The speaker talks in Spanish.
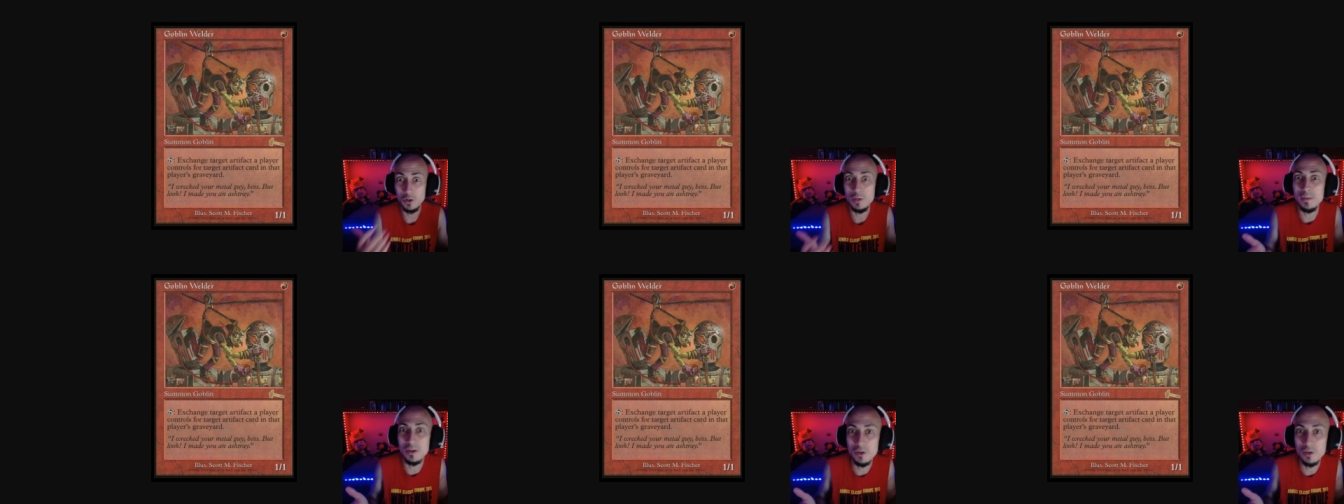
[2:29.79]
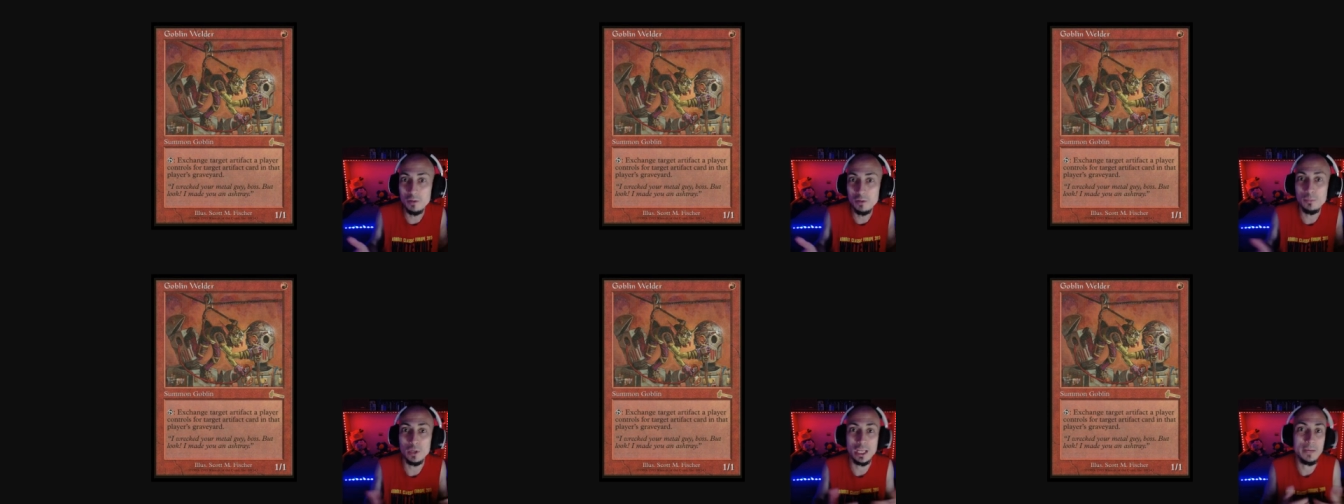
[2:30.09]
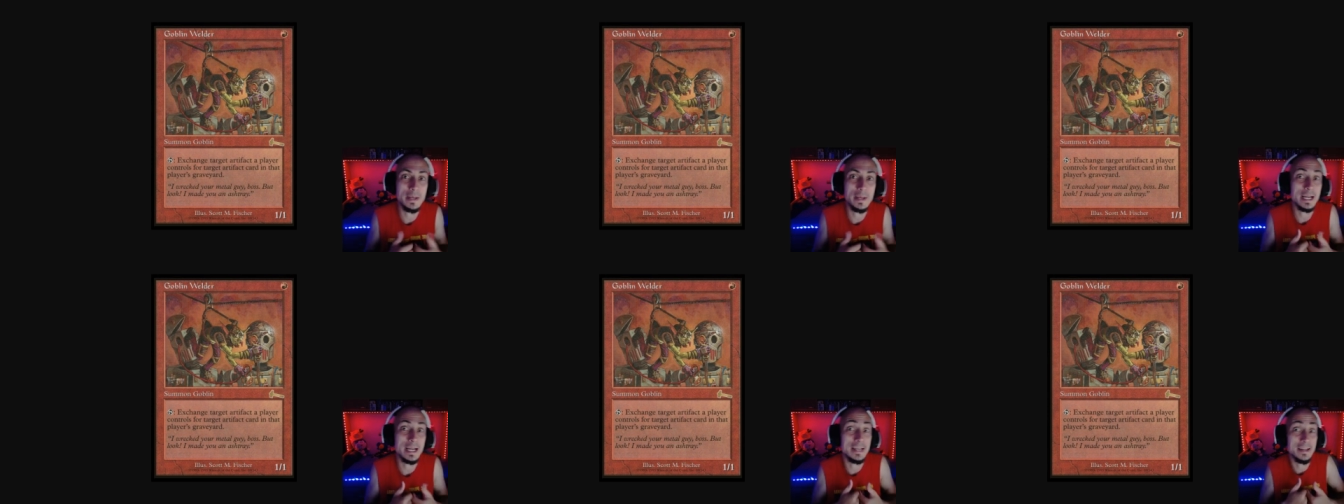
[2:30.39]
mejor porque
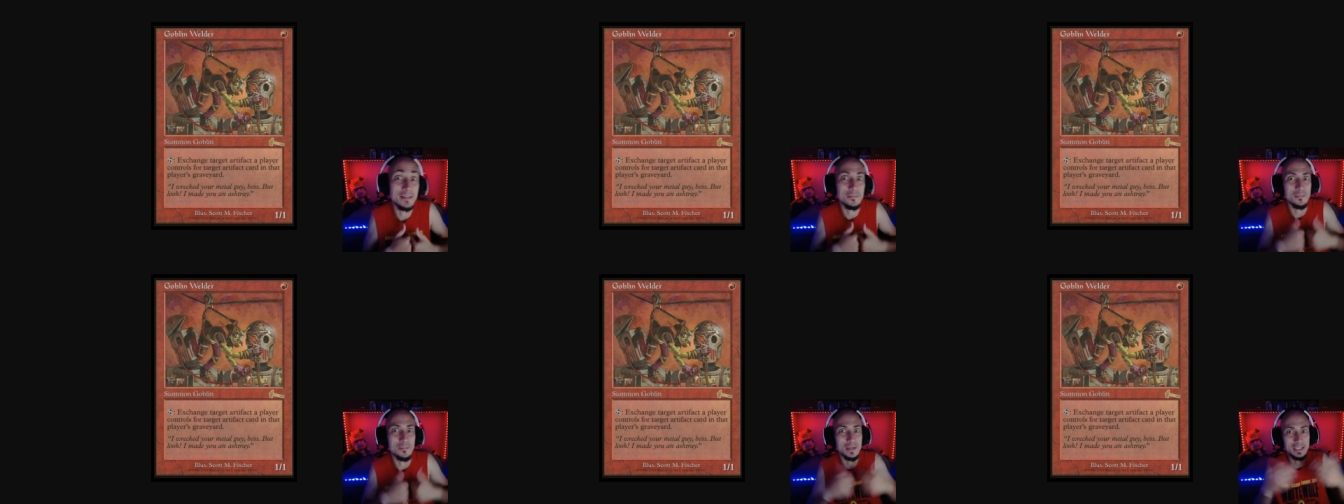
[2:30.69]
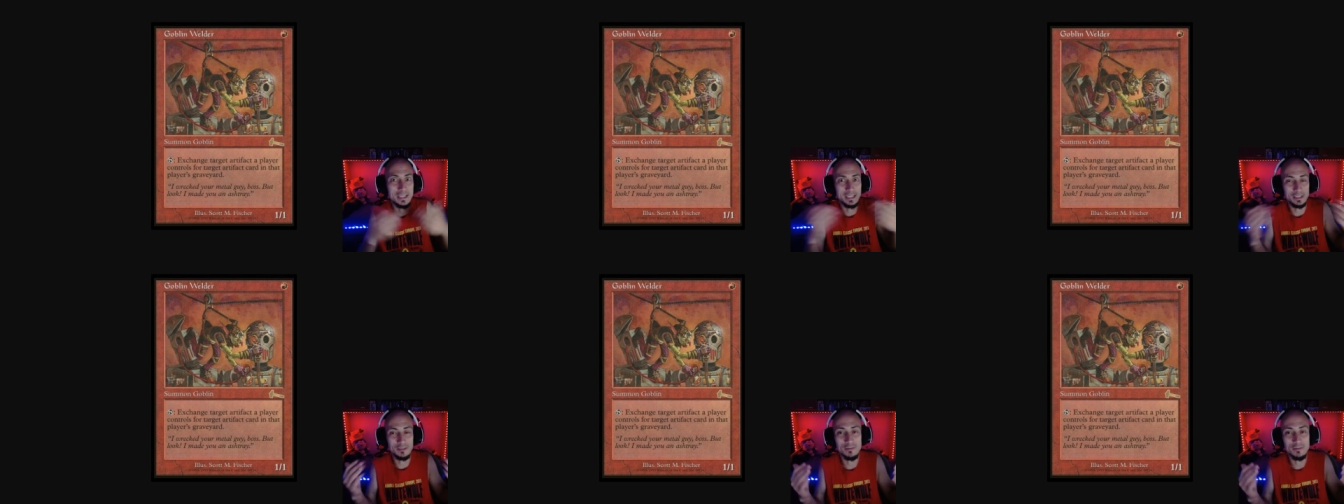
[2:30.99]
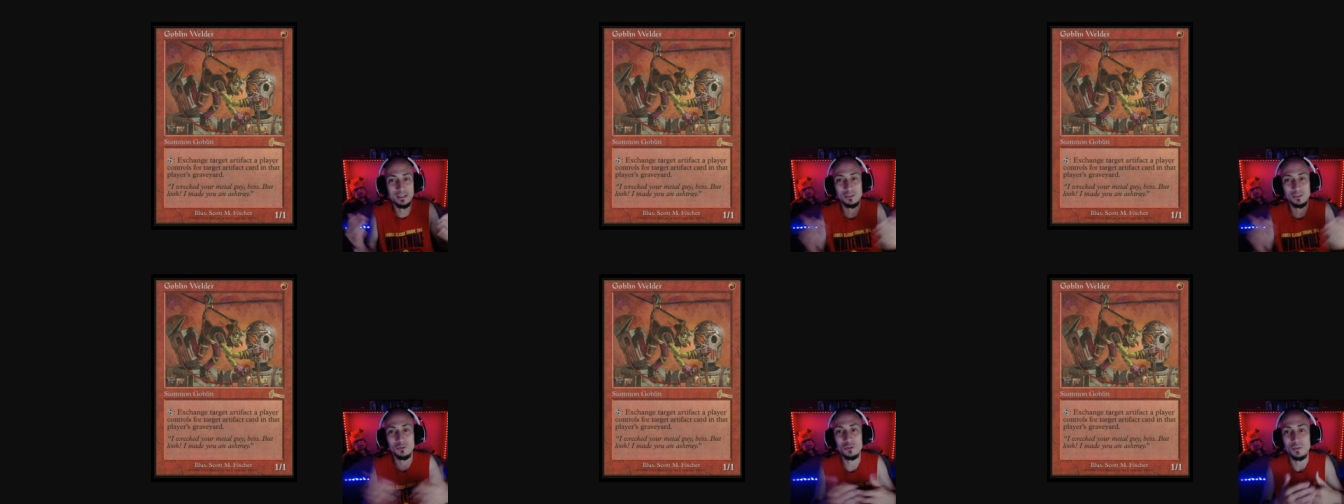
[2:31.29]
había cada vez más
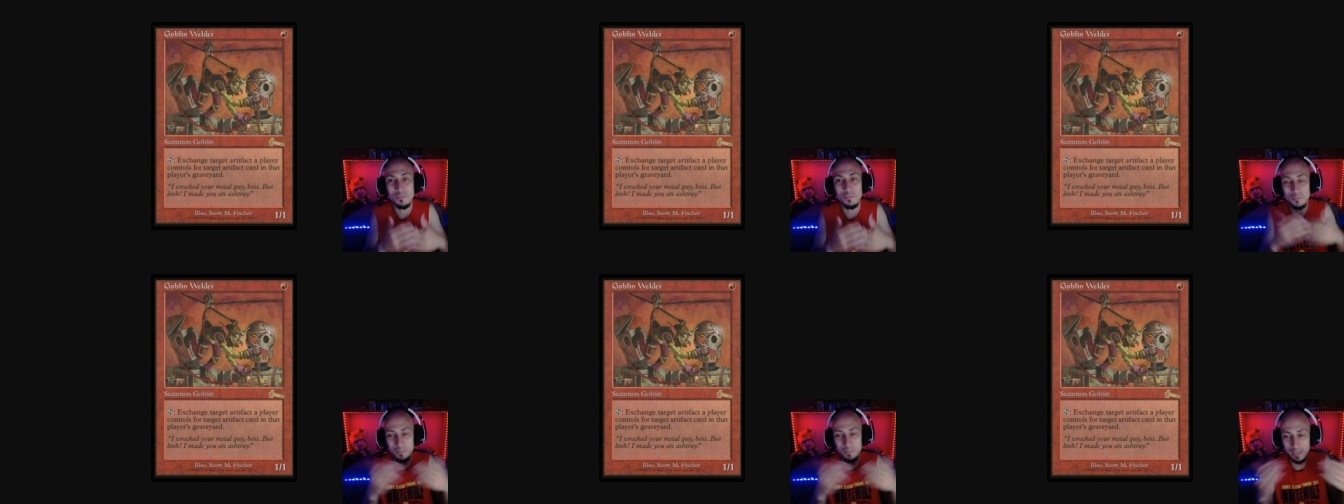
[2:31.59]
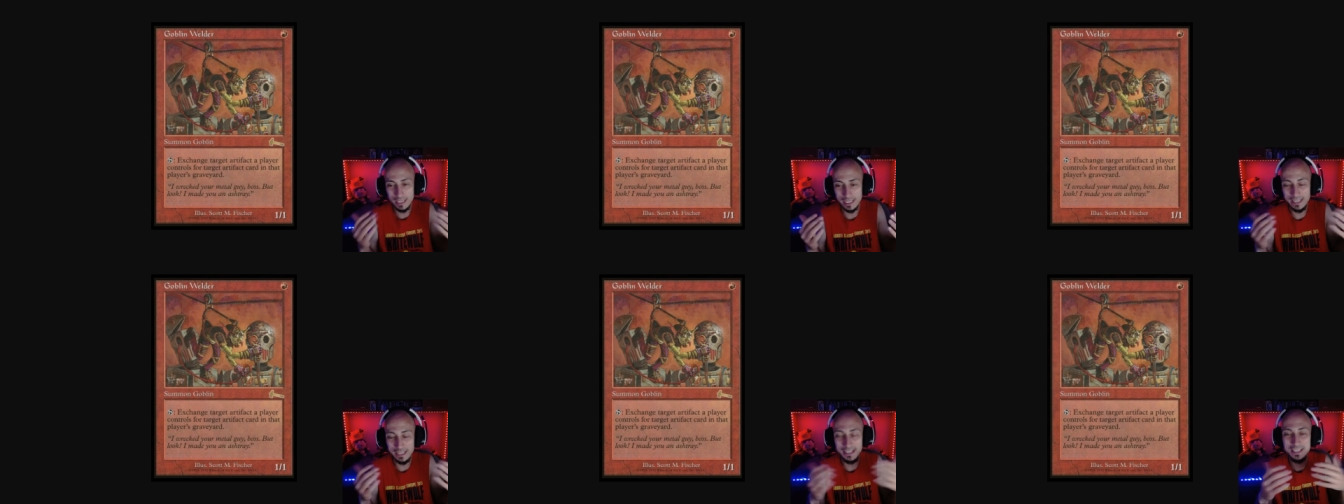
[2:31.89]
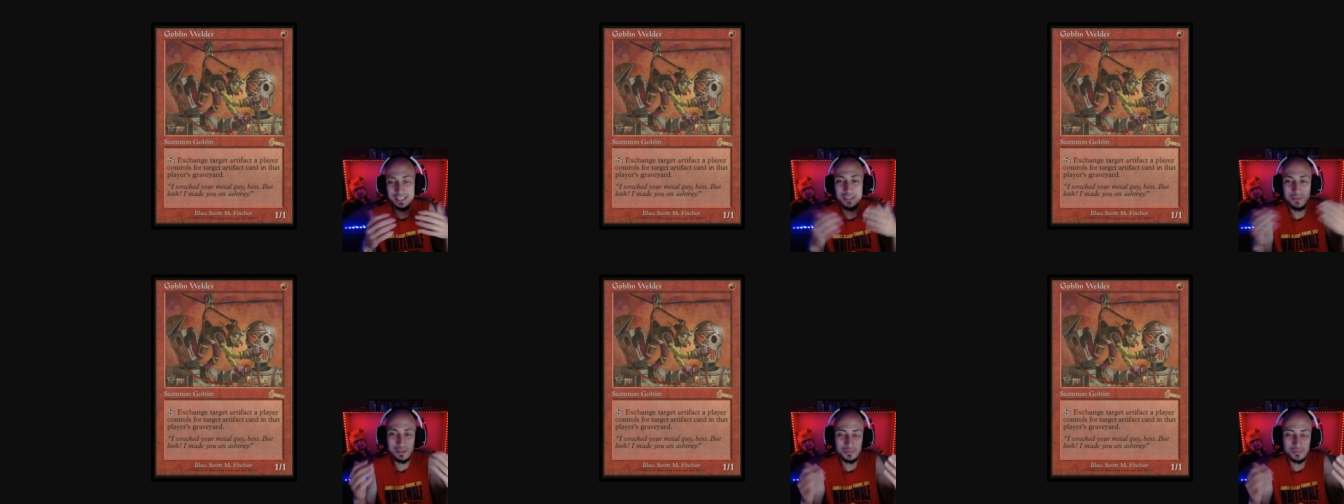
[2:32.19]
artefactos más grandes
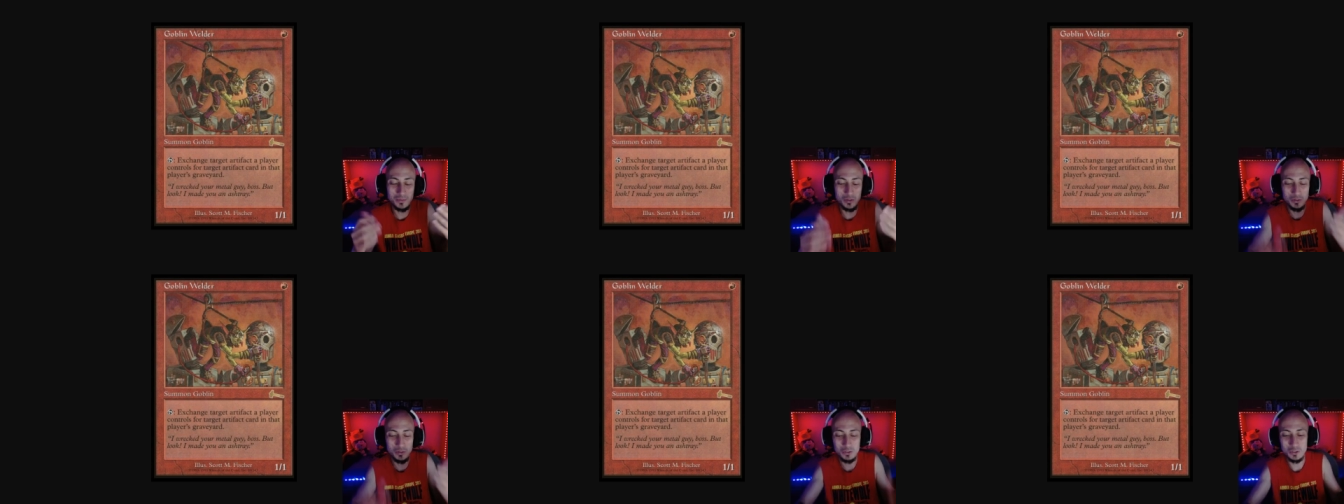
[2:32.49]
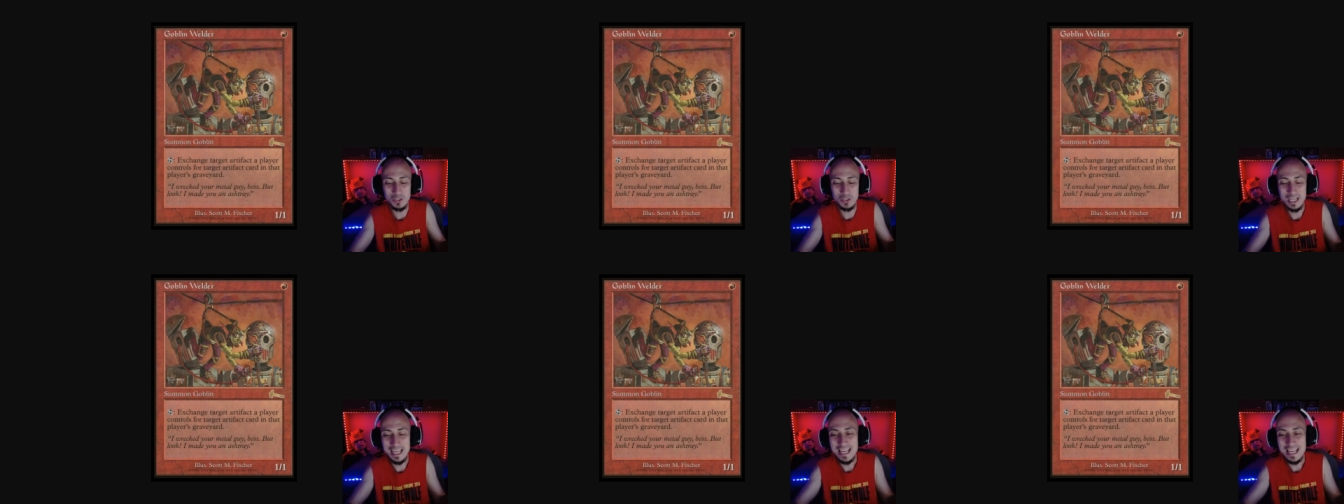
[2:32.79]
y más poderosos